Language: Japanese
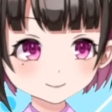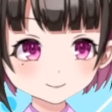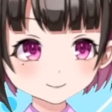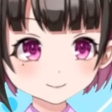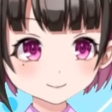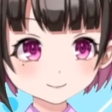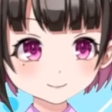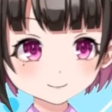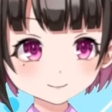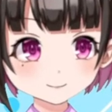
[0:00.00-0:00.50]

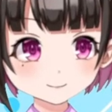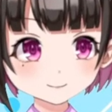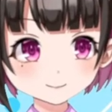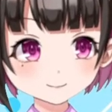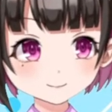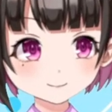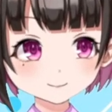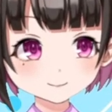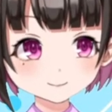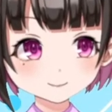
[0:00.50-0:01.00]
そうです
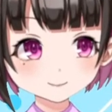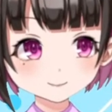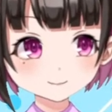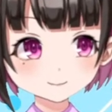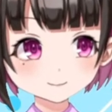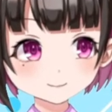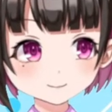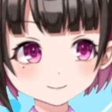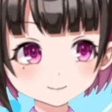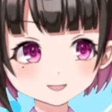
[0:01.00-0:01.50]
ね。あ、
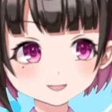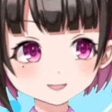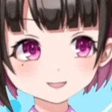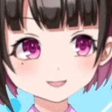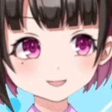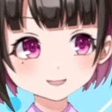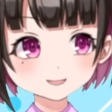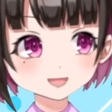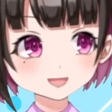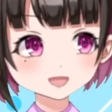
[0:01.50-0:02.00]
アジア、
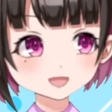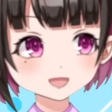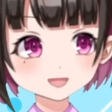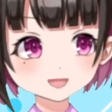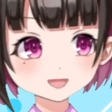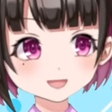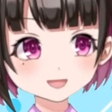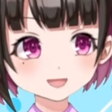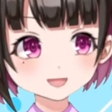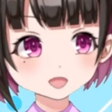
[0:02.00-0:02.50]

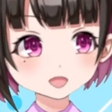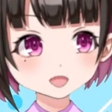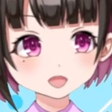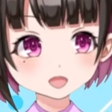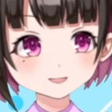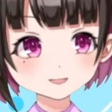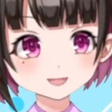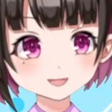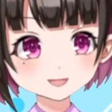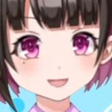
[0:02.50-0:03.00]

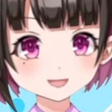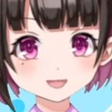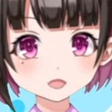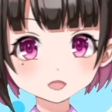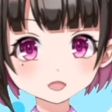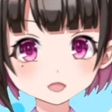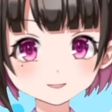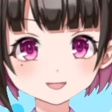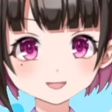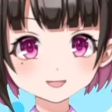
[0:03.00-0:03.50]
東地区
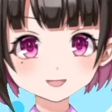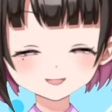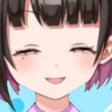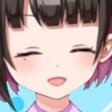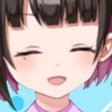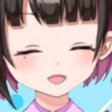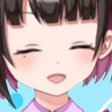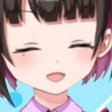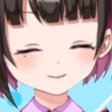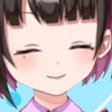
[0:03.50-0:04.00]
じゃなくて、
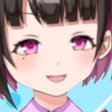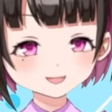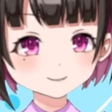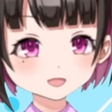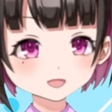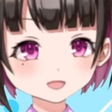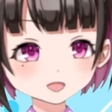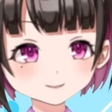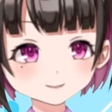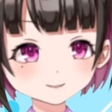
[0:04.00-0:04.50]

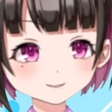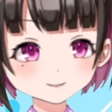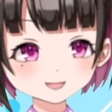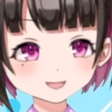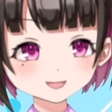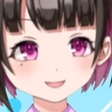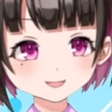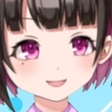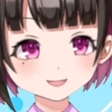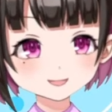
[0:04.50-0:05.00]
アジア全
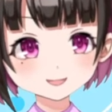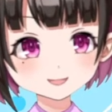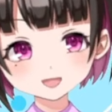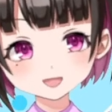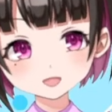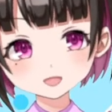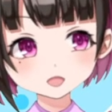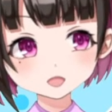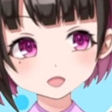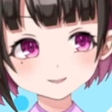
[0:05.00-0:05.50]
体で
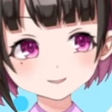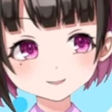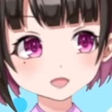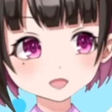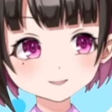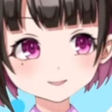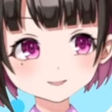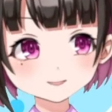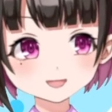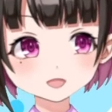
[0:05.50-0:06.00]
言う
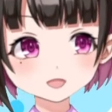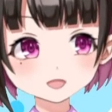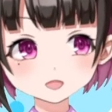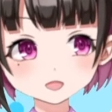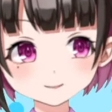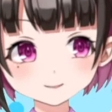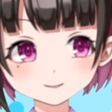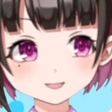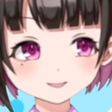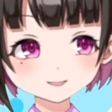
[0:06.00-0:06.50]
と、
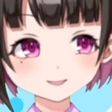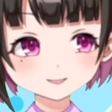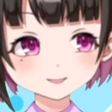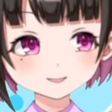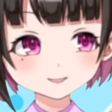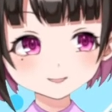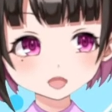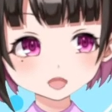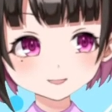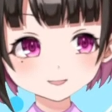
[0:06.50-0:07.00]

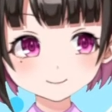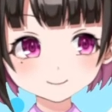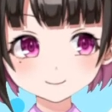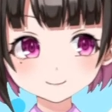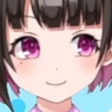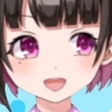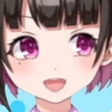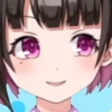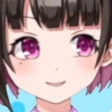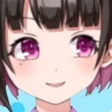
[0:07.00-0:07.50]

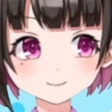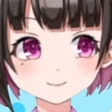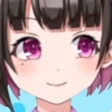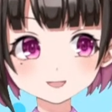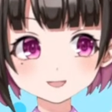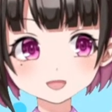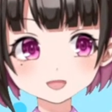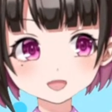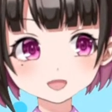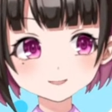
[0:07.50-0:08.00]
サウジアラビア
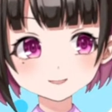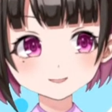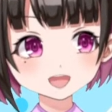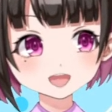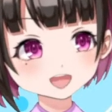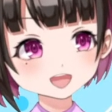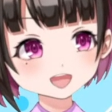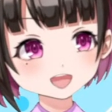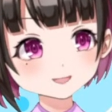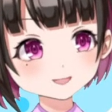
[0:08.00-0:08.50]
の
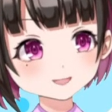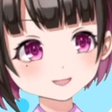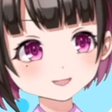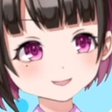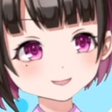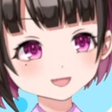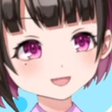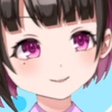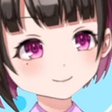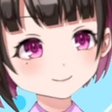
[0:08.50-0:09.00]
リーグが
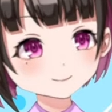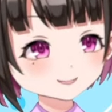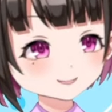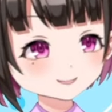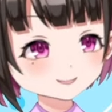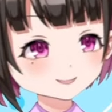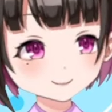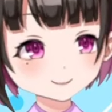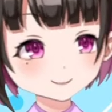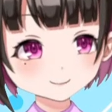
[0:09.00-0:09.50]
強いかも。